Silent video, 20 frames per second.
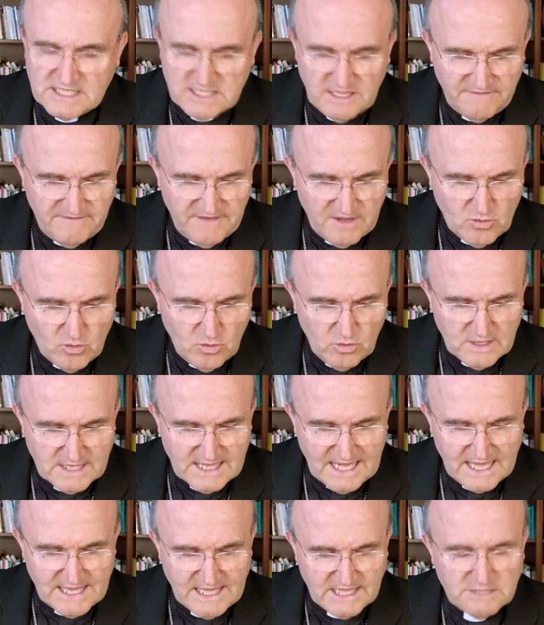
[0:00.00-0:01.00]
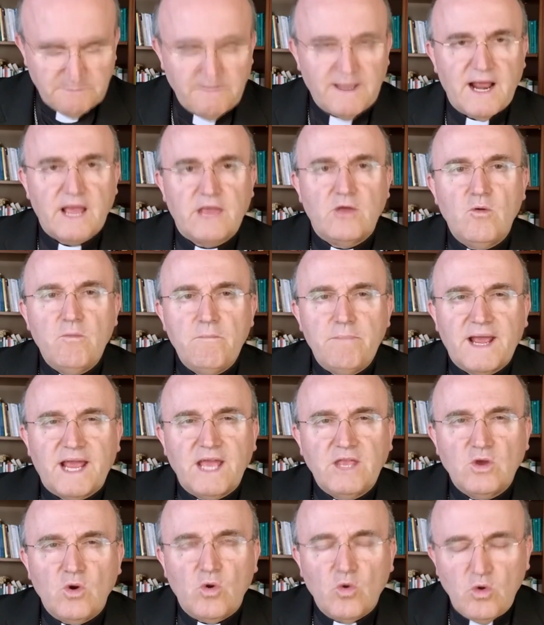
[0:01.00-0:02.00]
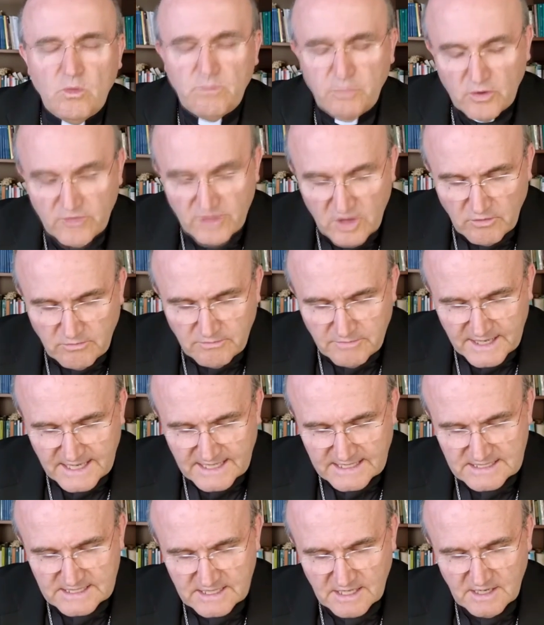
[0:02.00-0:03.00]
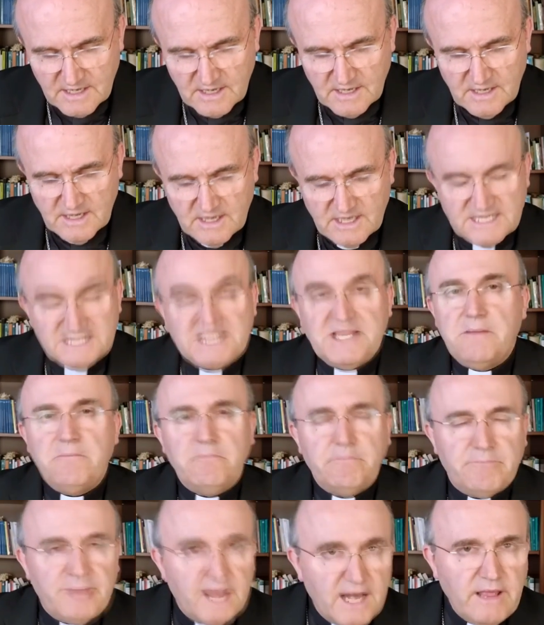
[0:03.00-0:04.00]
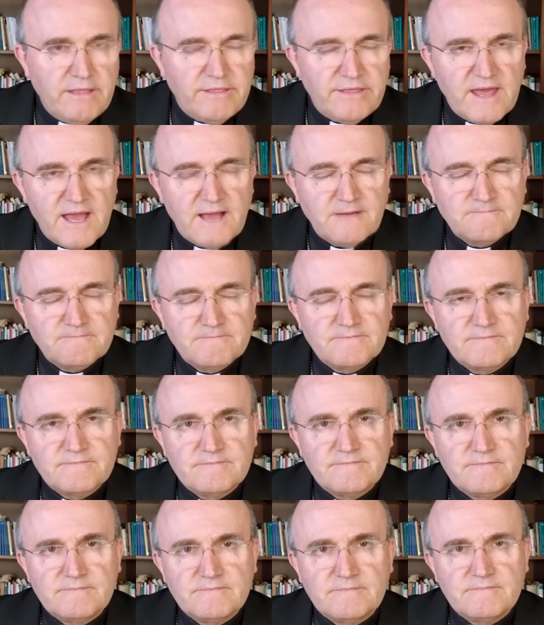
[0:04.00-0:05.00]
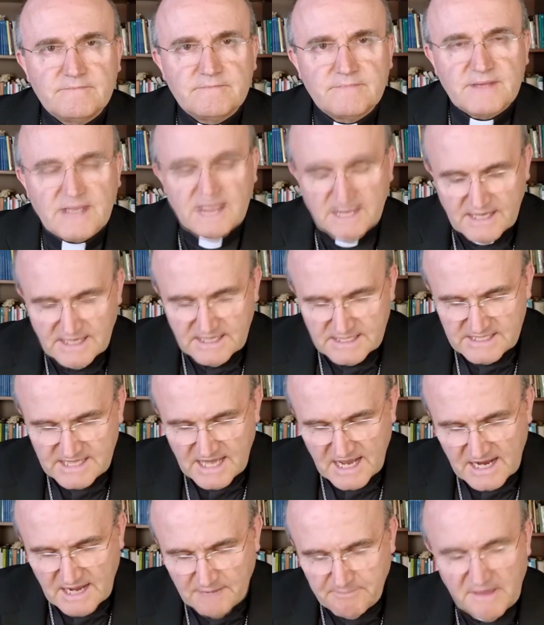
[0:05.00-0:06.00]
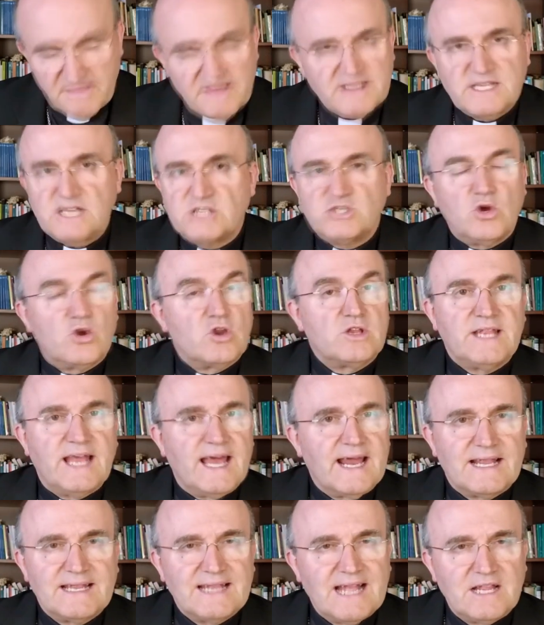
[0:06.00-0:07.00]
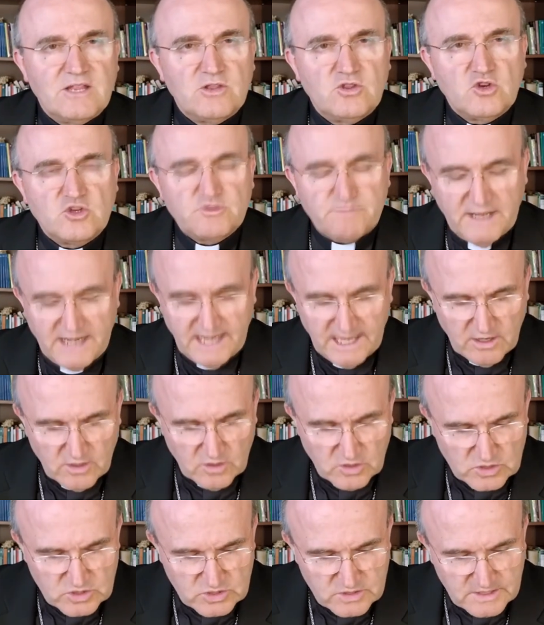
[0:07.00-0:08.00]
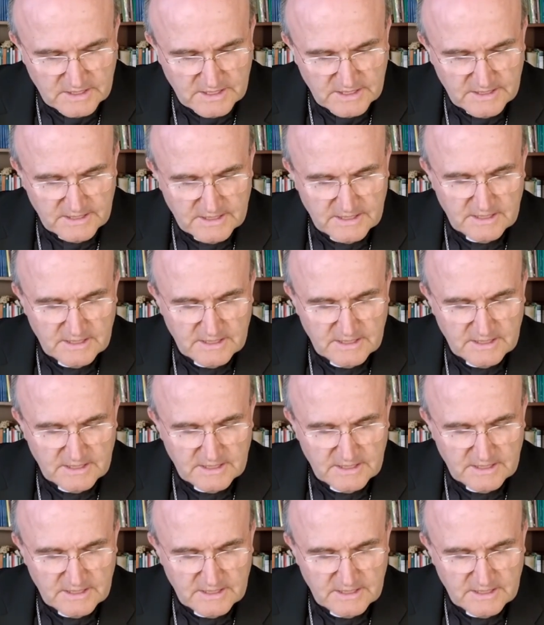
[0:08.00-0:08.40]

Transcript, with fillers: las dificultades para que un pequeño grupo de hombres sin pericia sean capaces de sortear tantos peligros.